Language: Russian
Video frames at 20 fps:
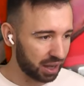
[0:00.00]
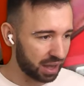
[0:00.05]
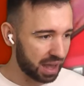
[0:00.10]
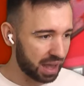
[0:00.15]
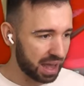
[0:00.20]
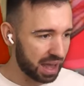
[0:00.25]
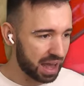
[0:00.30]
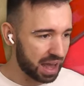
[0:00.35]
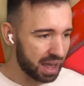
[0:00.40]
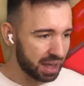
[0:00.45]

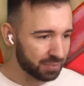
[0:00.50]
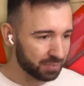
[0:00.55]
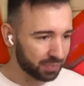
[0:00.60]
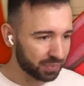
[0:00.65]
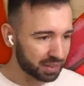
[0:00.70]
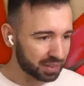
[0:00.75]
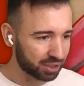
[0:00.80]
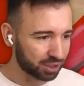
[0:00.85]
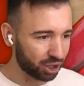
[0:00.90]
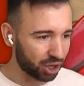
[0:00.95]
А, -а,
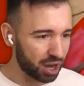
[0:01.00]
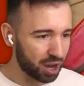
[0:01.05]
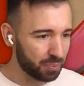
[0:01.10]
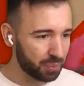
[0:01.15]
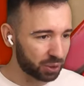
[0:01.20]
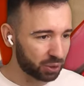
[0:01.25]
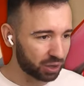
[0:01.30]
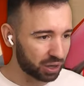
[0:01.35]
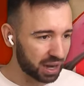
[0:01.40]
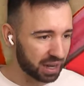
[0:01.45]
-а стой
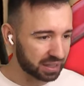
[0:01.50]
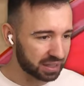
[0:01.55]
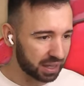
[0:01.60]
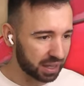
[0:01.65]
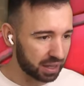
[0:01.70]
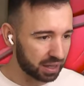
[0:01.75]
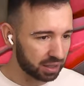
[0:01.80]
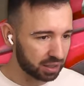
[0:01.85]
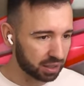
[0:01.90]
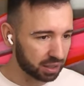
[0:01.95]

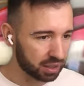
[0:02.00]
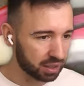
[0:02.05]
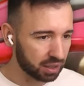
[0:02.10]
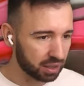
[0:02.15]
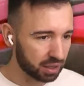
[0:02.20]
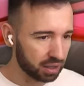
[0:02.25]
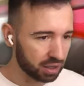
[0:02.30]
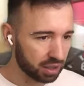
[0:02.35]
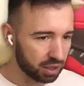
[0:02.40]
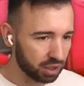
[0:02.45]
аккуратней!
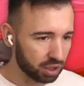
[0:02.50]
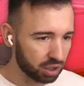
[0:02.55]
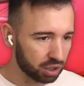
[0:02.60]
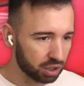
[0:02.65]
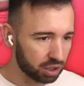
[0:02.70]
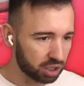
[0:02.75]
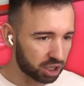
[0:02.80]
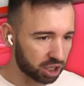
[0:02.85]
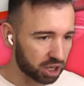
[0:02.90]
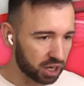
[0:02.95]

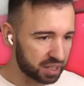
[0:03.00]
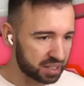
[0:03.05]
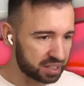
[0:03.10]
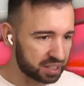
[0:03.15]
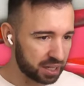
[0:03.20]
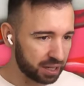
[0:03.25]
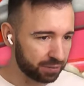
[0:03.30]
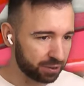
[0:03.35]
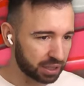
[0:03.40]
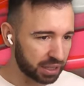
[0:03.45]

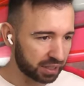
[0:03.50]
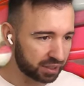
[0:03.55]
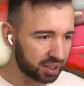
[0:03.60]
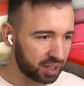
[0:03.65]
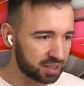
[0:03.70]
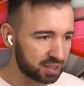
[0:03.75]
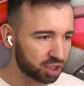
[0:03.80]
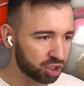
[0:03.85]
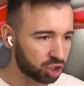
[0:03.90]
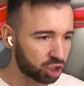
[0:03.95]
Красиво на
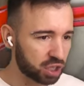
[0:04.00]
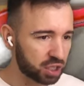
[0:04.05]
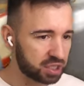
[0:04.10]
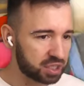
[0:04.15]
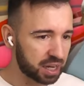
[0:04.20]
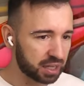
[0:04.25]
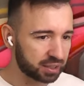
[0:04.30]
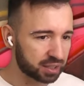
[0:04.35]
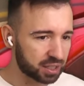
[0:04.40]
360